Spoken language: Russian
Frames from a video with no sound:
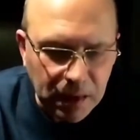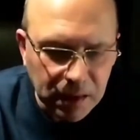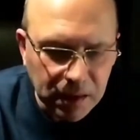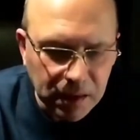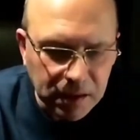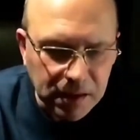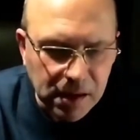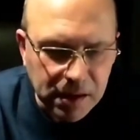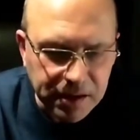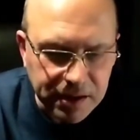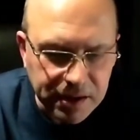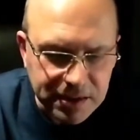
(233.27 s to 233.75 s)

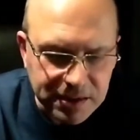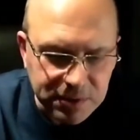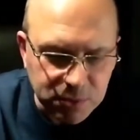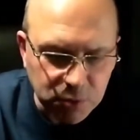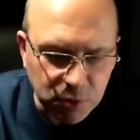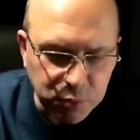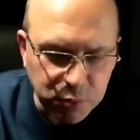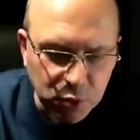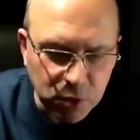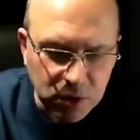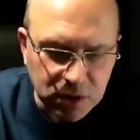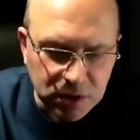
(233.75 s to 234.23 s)
И как раз
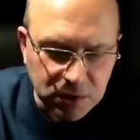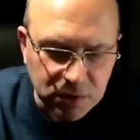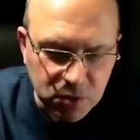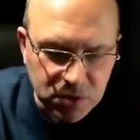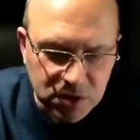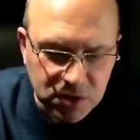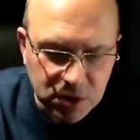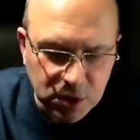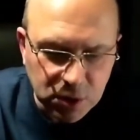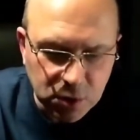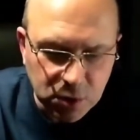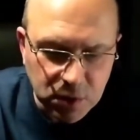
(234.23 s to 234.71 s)
вот по
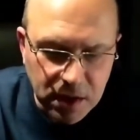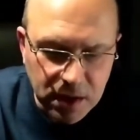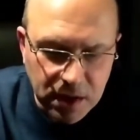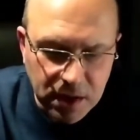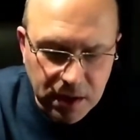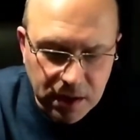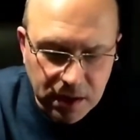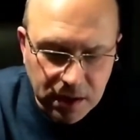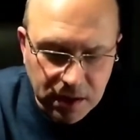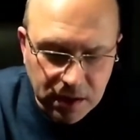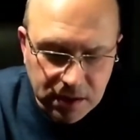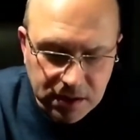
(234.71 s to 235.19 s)
этому делу
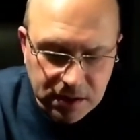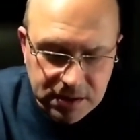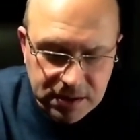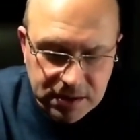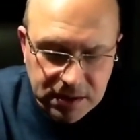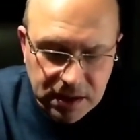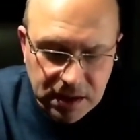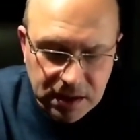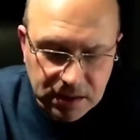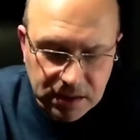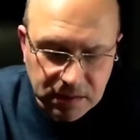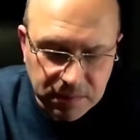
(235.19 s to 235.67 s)
э,
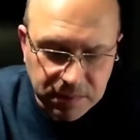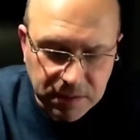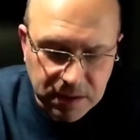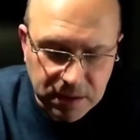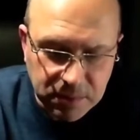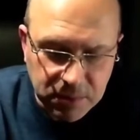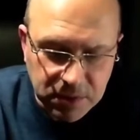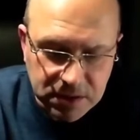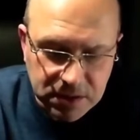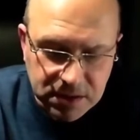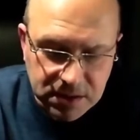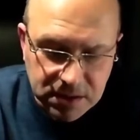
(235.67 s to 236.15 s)
стоит
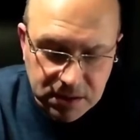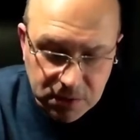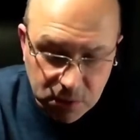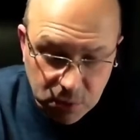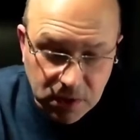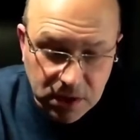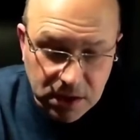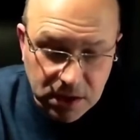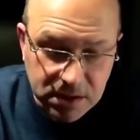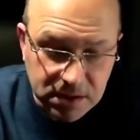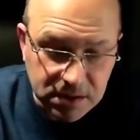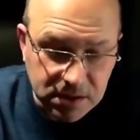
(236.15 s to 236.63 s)
информация,
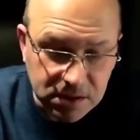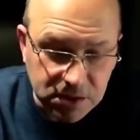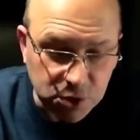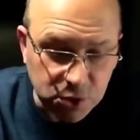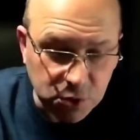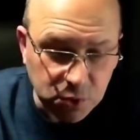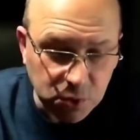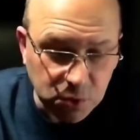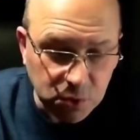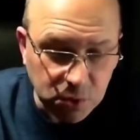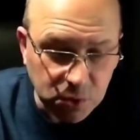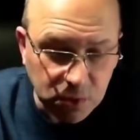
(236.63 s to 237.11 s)
указано,
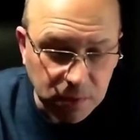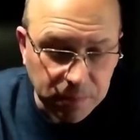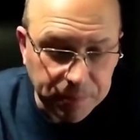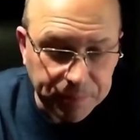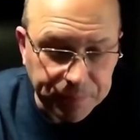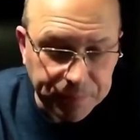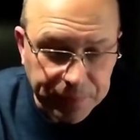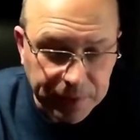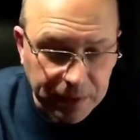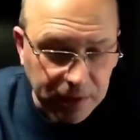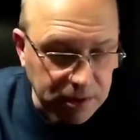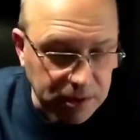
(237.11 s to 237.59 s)
что
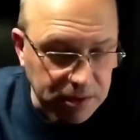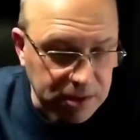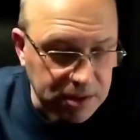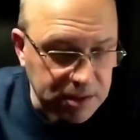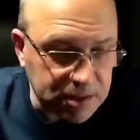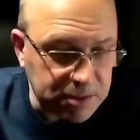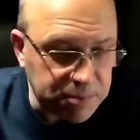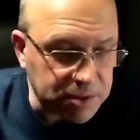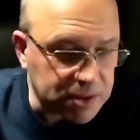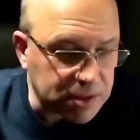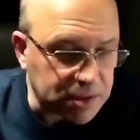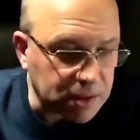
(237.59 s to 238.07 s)
э,
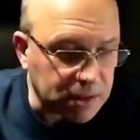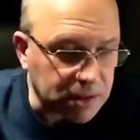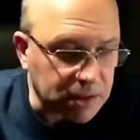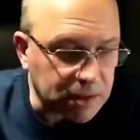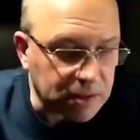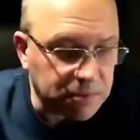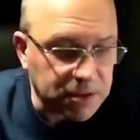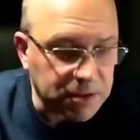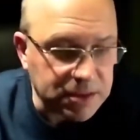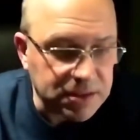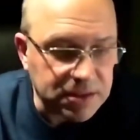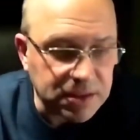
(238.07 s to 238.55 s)

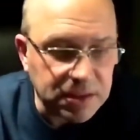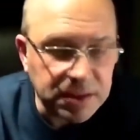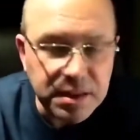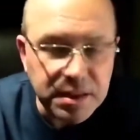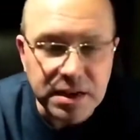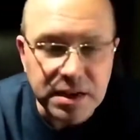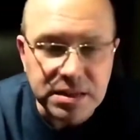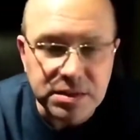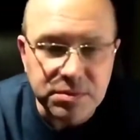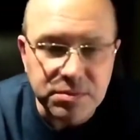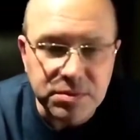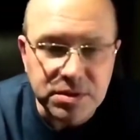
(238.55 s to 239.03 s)
действительно
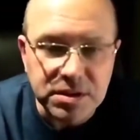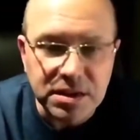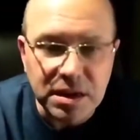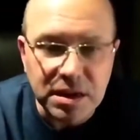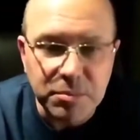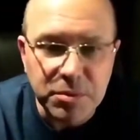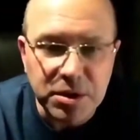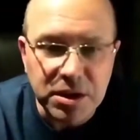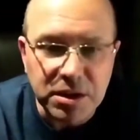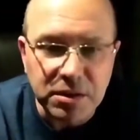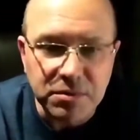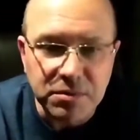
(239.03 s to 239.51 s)
23
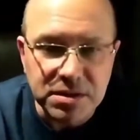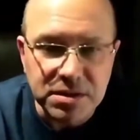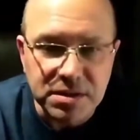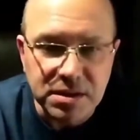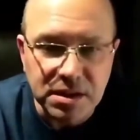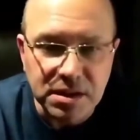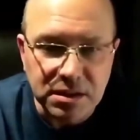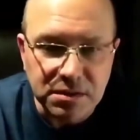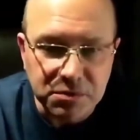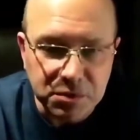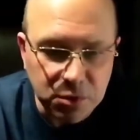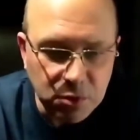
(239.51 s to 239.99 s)
декабря
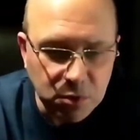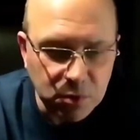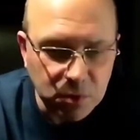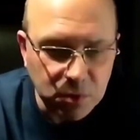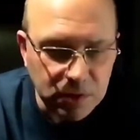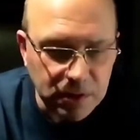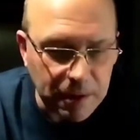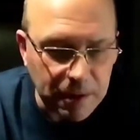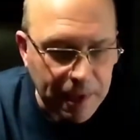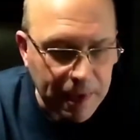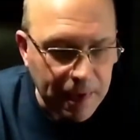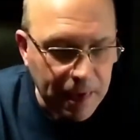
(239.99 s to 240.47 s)
2020
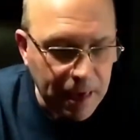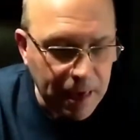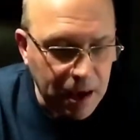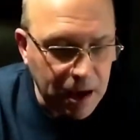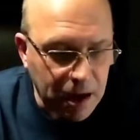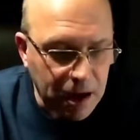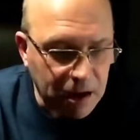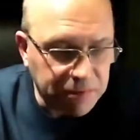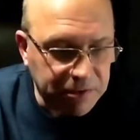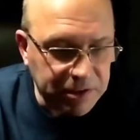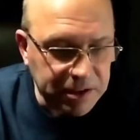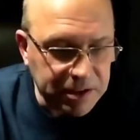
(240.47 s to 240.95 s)
года
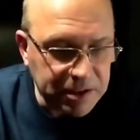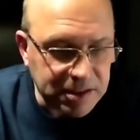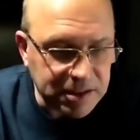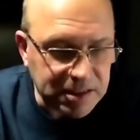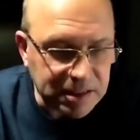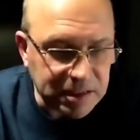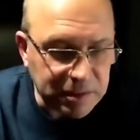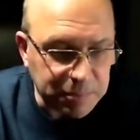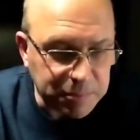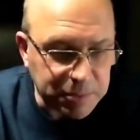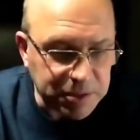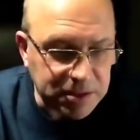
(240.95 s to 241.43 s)

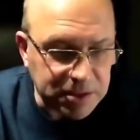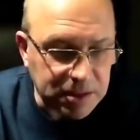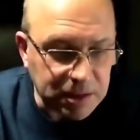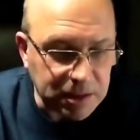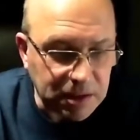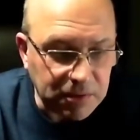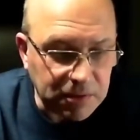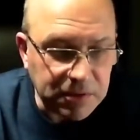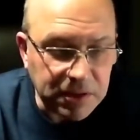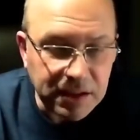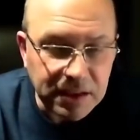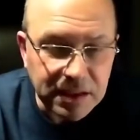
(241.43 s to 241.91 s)
вынесено
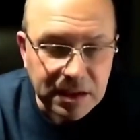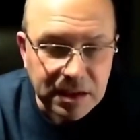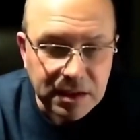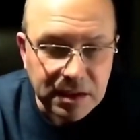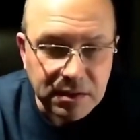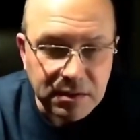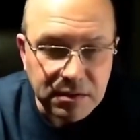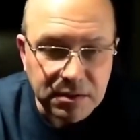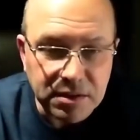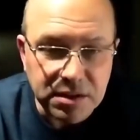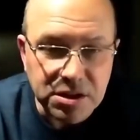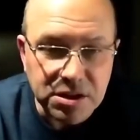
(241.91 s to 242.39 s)

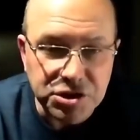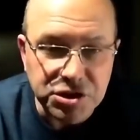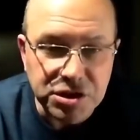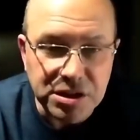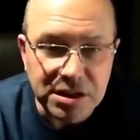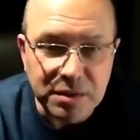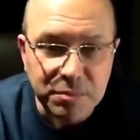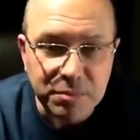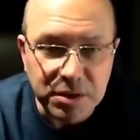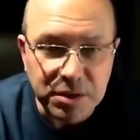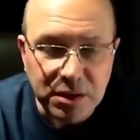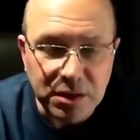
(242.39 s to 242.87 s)
постановление в
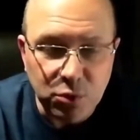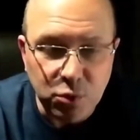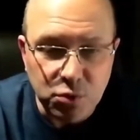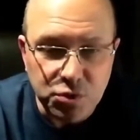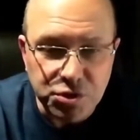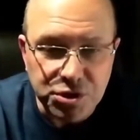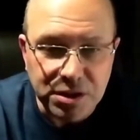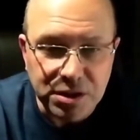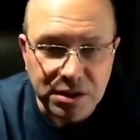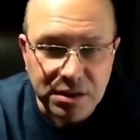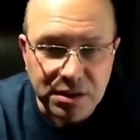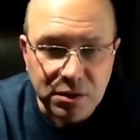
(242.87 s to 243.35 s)
отношении
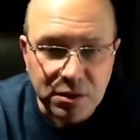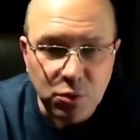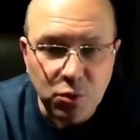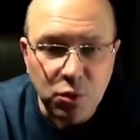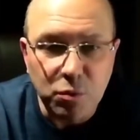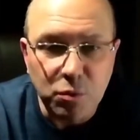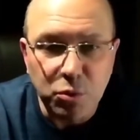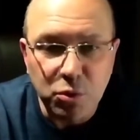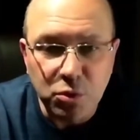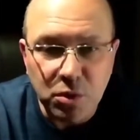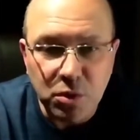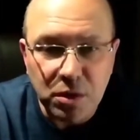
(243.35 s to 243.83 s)
Платошкина
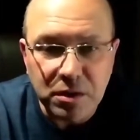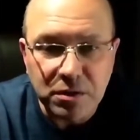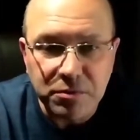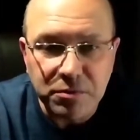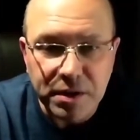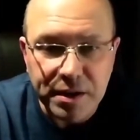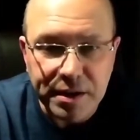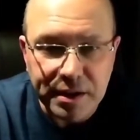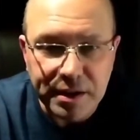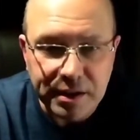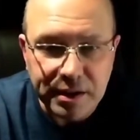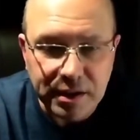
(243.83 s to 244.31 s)
об
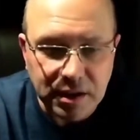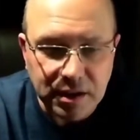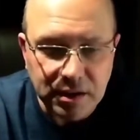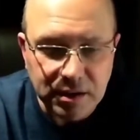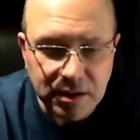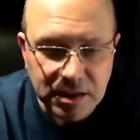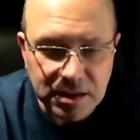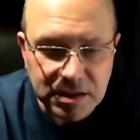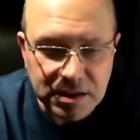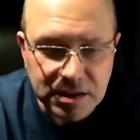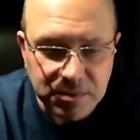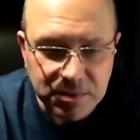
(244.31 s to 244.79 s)
удовлетворении
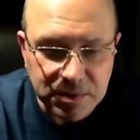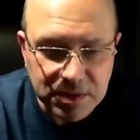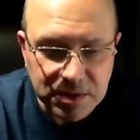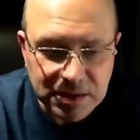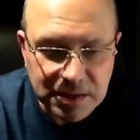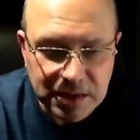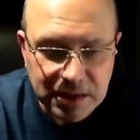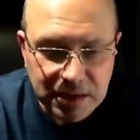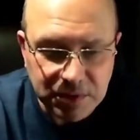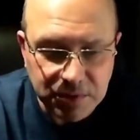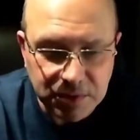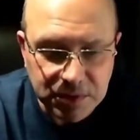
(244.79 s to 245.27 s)
ходатайства
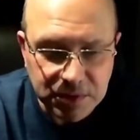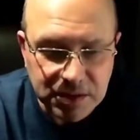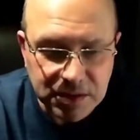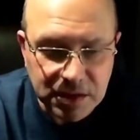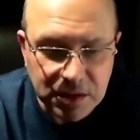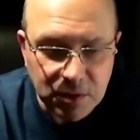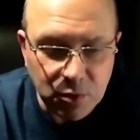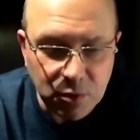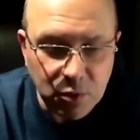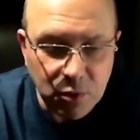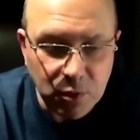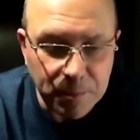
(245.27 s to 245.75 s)

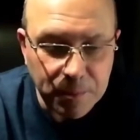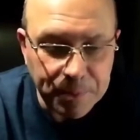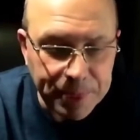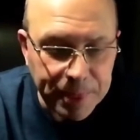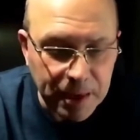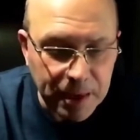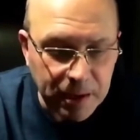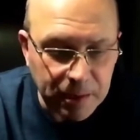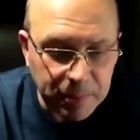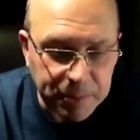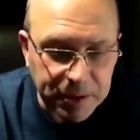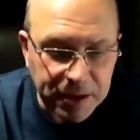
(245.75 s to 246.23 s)
следователя о
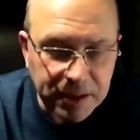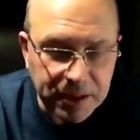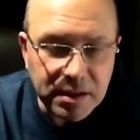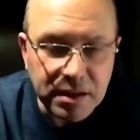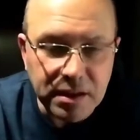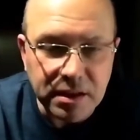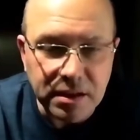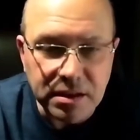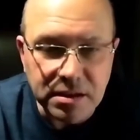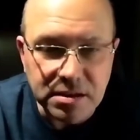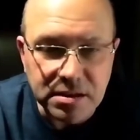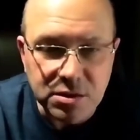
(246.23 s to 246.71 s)

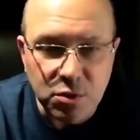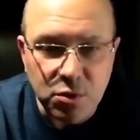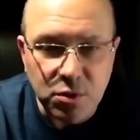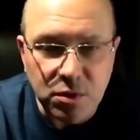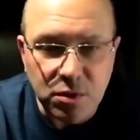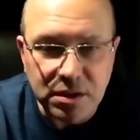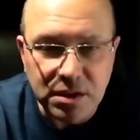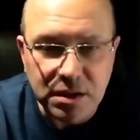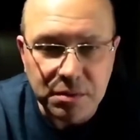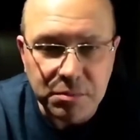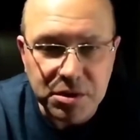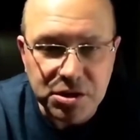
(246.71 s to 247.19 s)
продлении
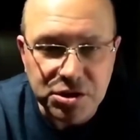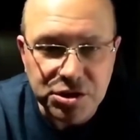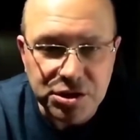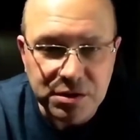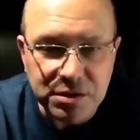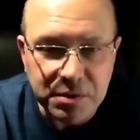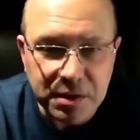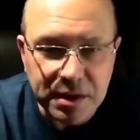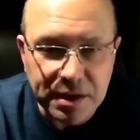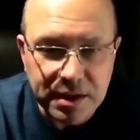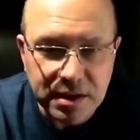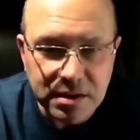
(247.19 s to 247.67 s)
срока
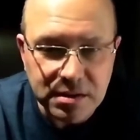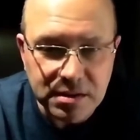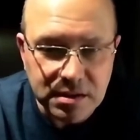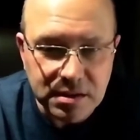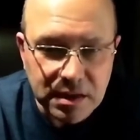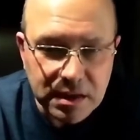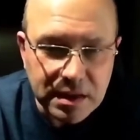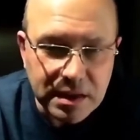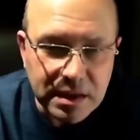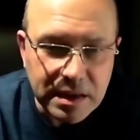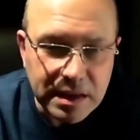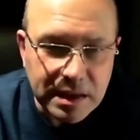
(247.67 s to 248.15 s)
домашнего
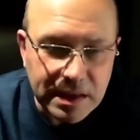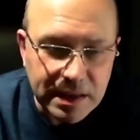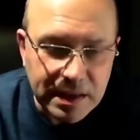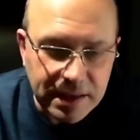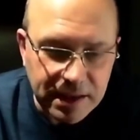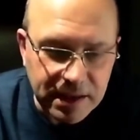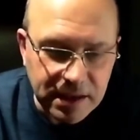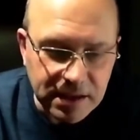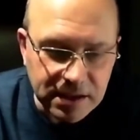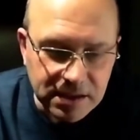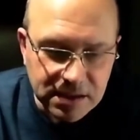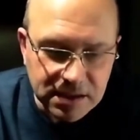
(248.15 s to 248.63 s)
ареста.
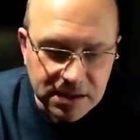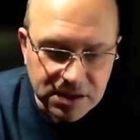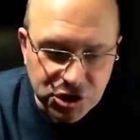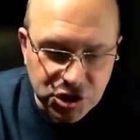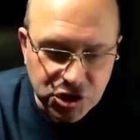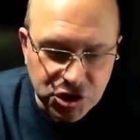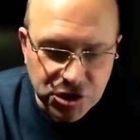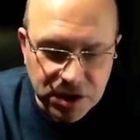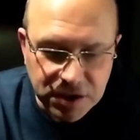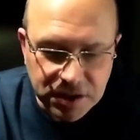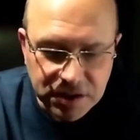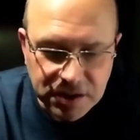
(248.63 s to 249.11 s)
И
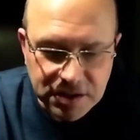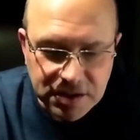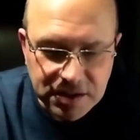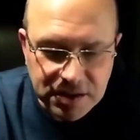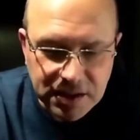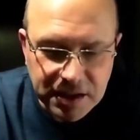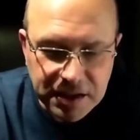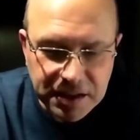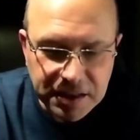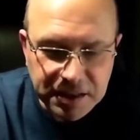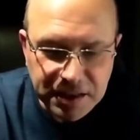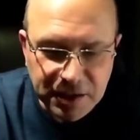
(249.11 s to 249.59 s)
жирно
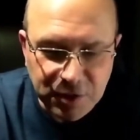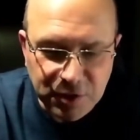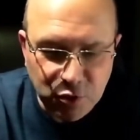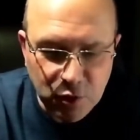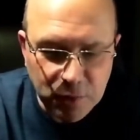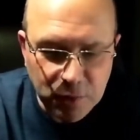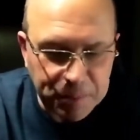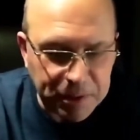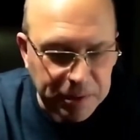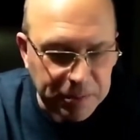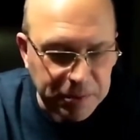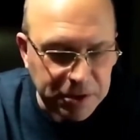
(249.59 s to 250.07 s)
стоит
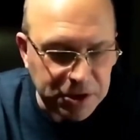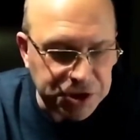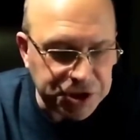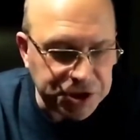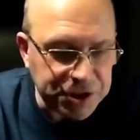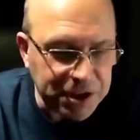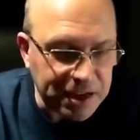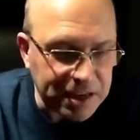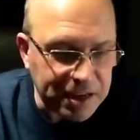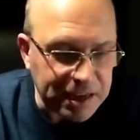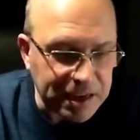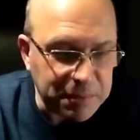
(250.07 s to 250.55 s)
такое
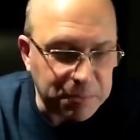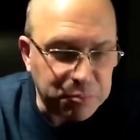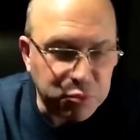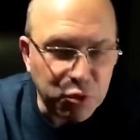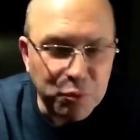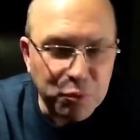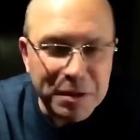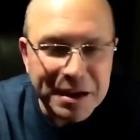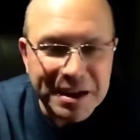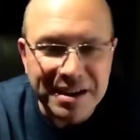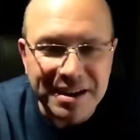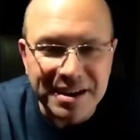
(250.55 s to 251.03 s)
примечание.
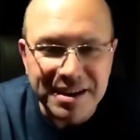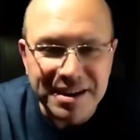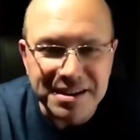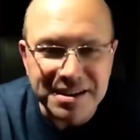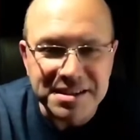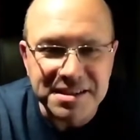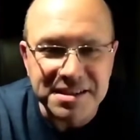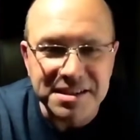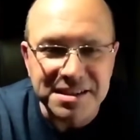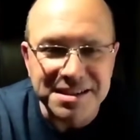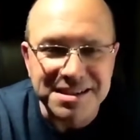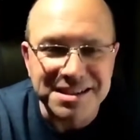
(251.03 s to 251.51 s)

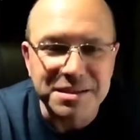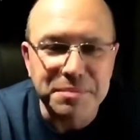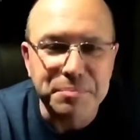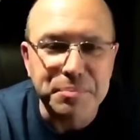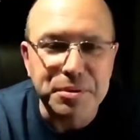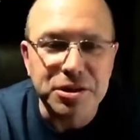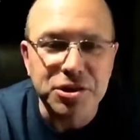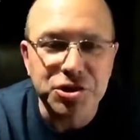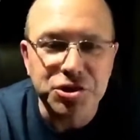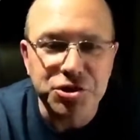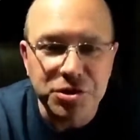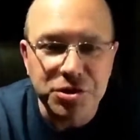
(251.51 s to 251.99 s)
Публикация
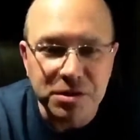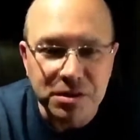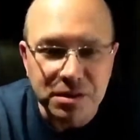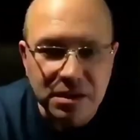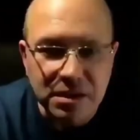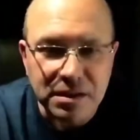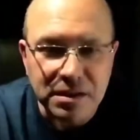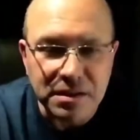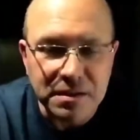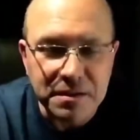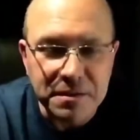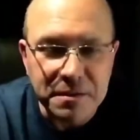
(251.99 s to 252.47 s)

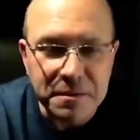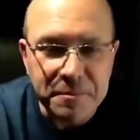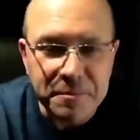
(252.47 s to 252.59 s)
запрещена.